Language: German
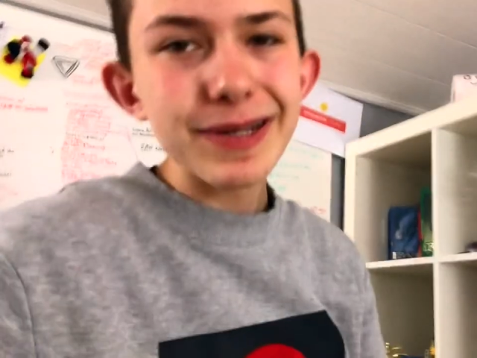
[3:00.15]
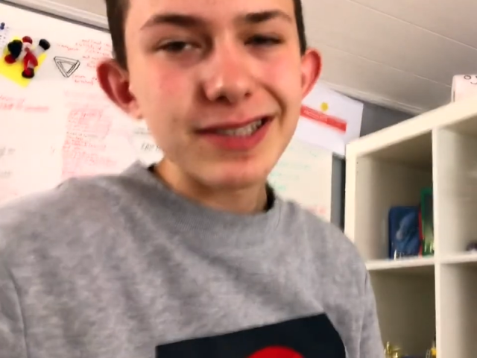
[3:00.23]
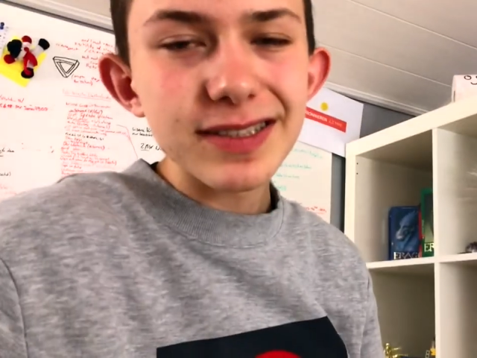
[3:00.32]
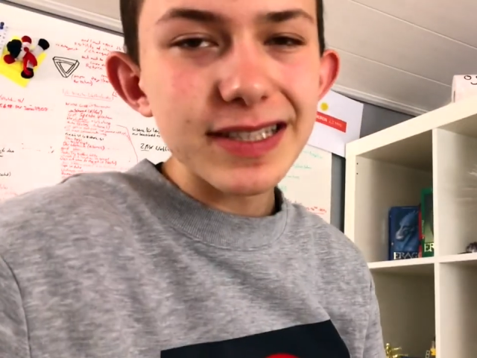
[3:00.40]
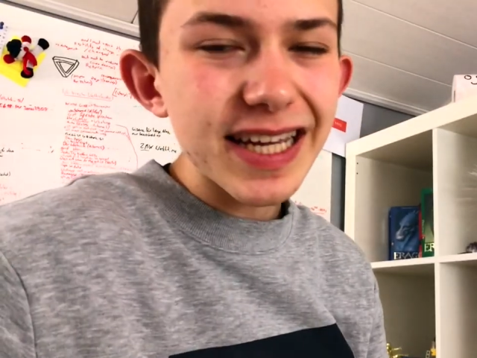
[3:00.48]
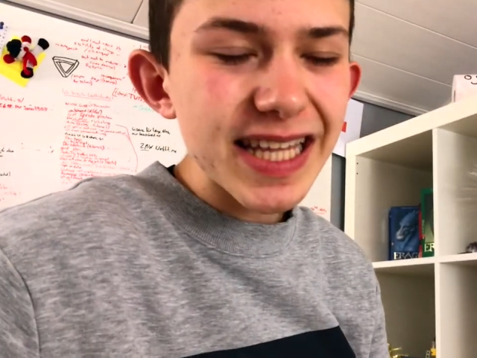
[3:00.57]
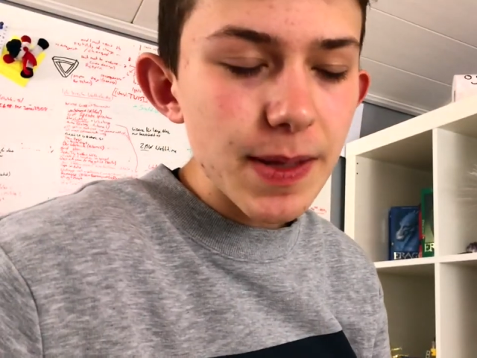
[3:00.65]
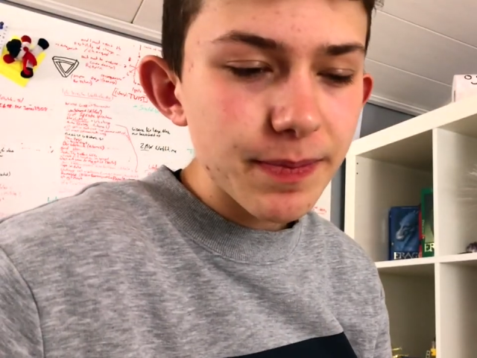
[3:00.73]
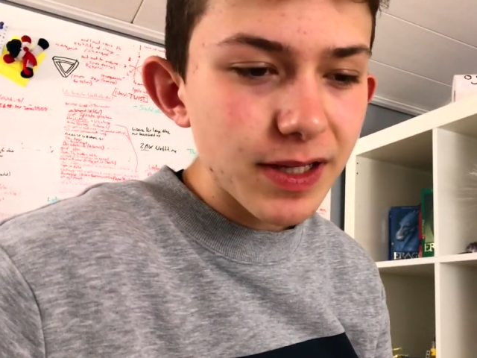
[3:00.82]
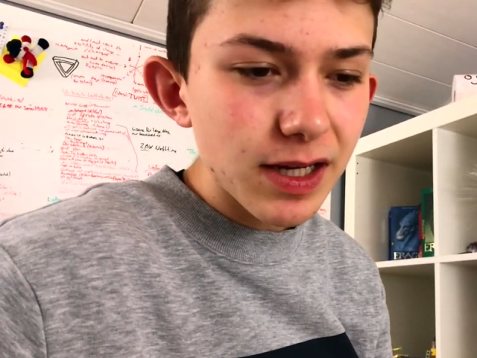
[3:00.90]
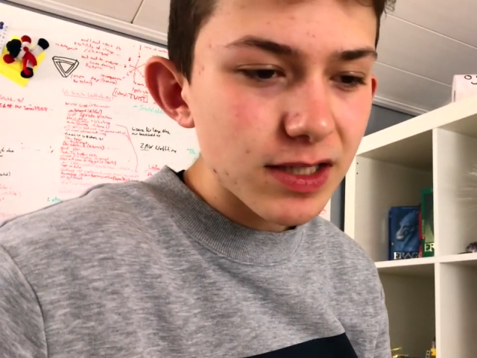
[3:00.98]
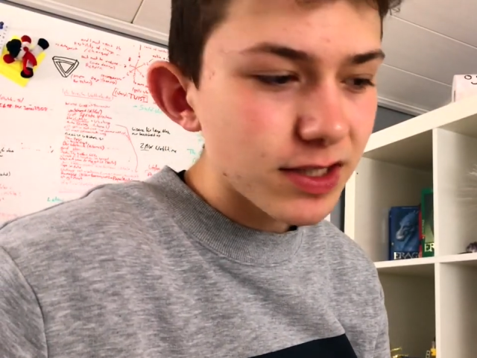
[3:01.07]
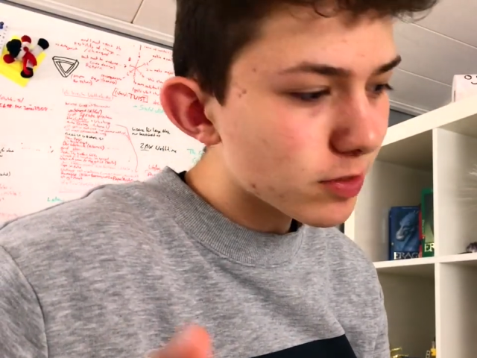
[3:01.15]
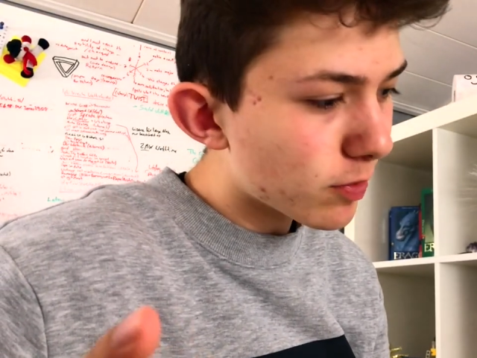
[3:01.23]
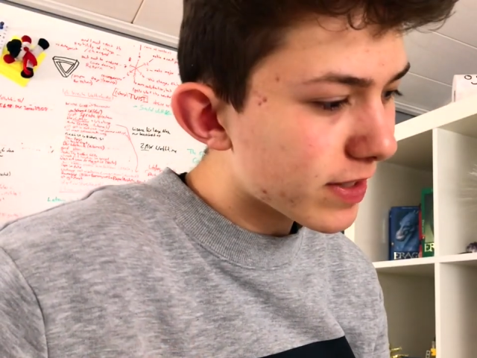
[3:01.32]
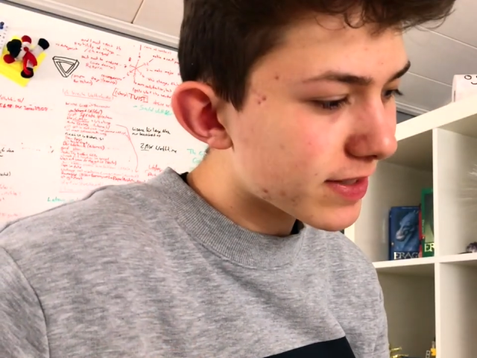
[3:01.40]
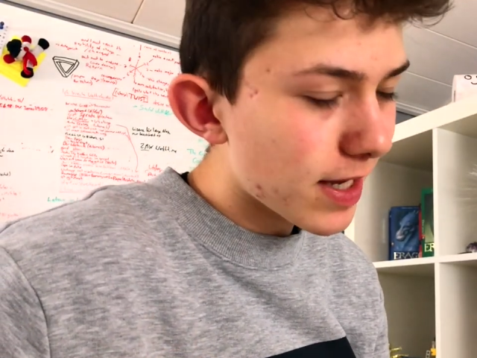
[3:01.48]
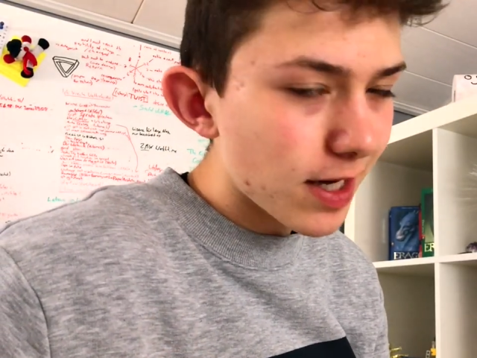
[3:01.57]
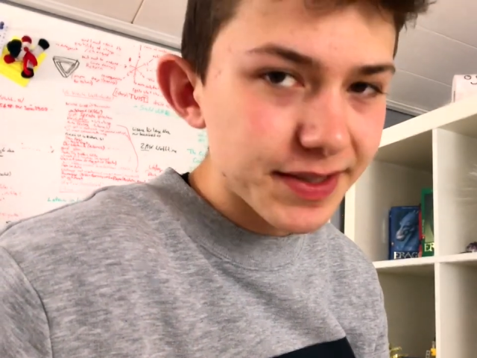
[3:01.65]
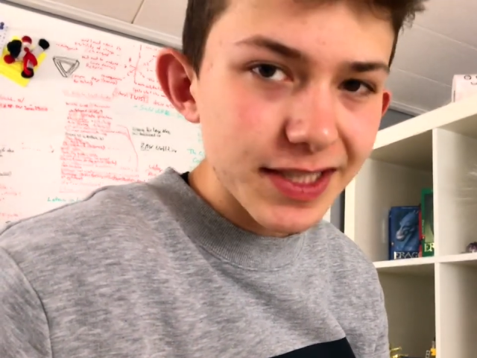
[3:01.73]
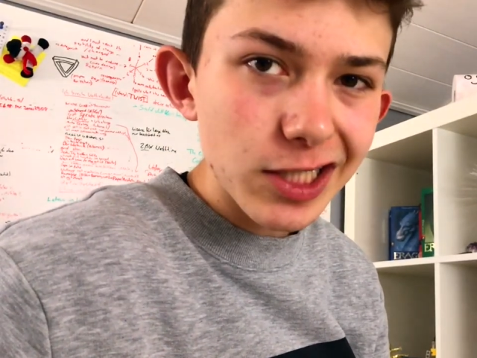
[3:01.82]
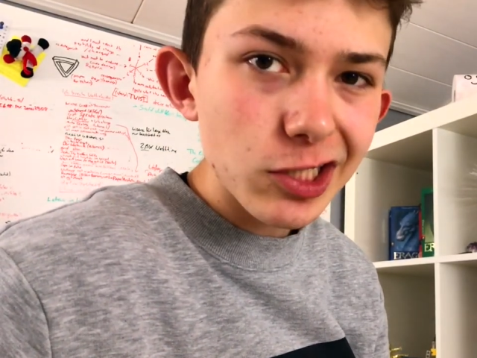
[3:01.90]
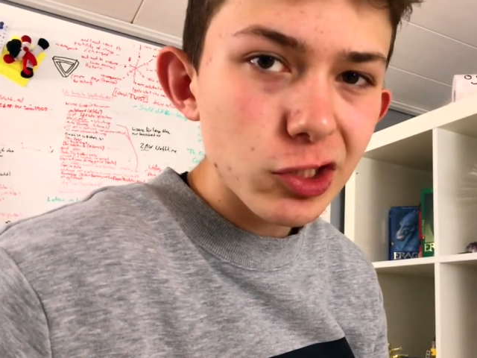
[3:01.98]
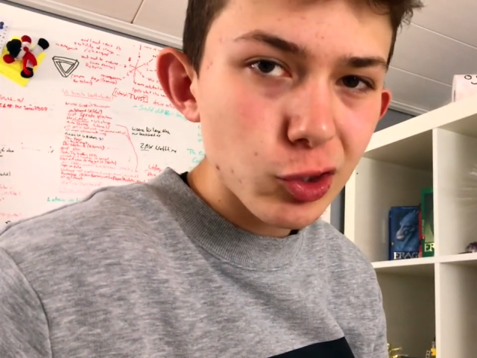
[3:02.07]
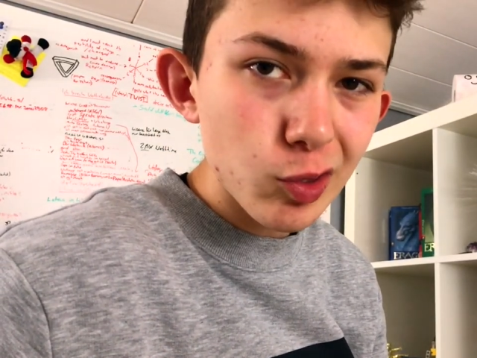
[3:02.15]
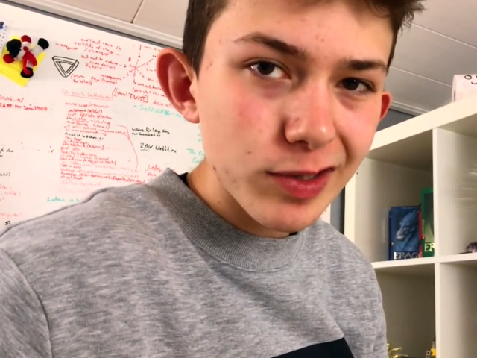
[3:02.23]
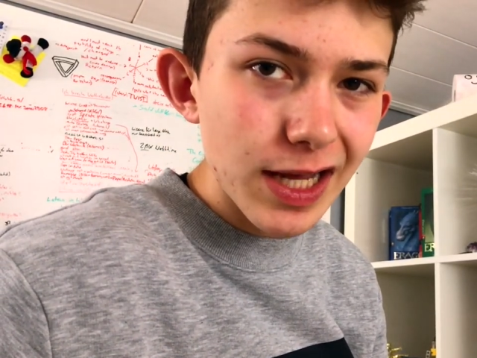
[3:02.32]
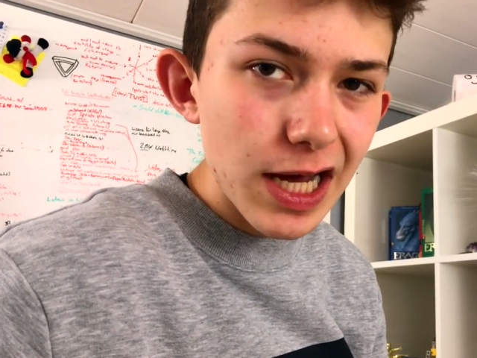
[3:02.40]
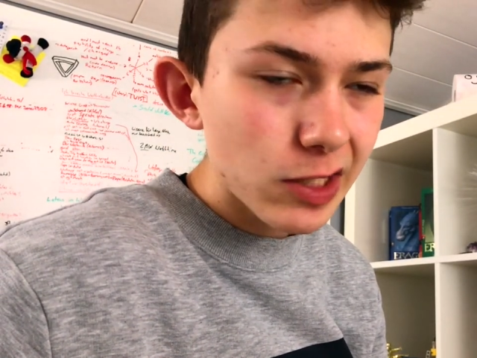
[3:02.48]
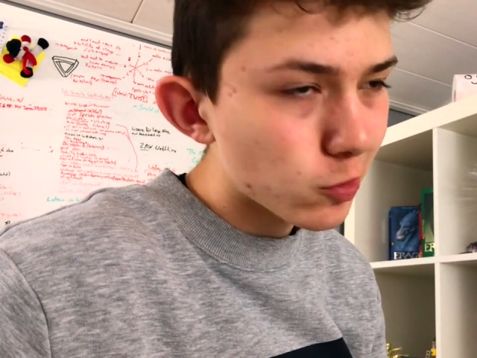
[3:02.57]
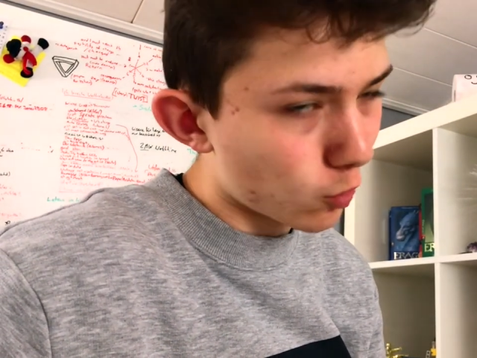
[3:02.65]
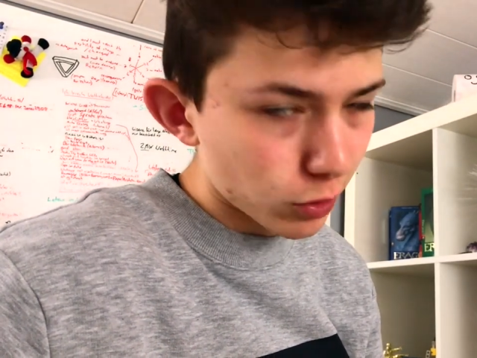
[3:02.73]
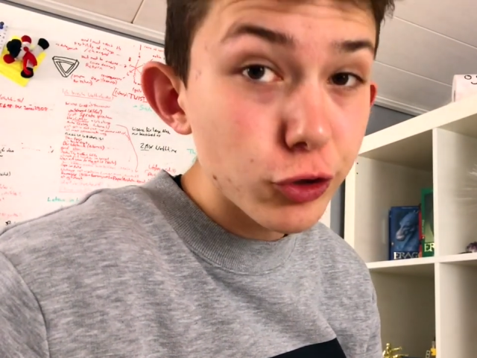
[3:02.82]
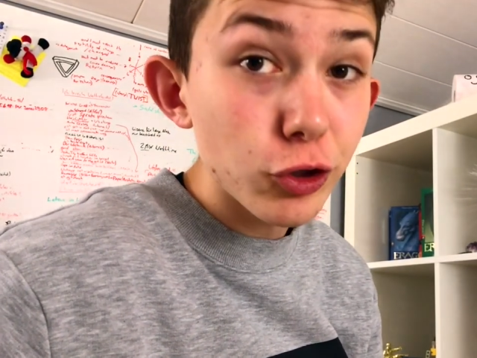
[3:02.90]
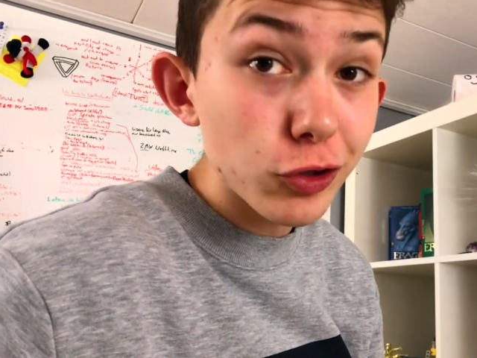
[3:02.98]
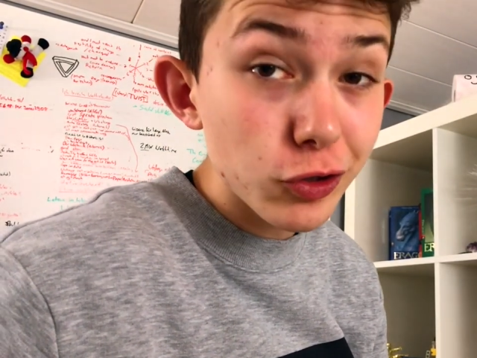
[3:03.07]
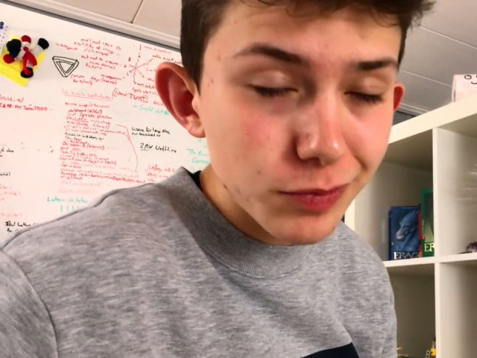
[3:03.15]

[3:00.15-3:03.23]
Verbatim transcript: bin's, der Neptias und ich sag dir, schönen Tag noch. Tschüss.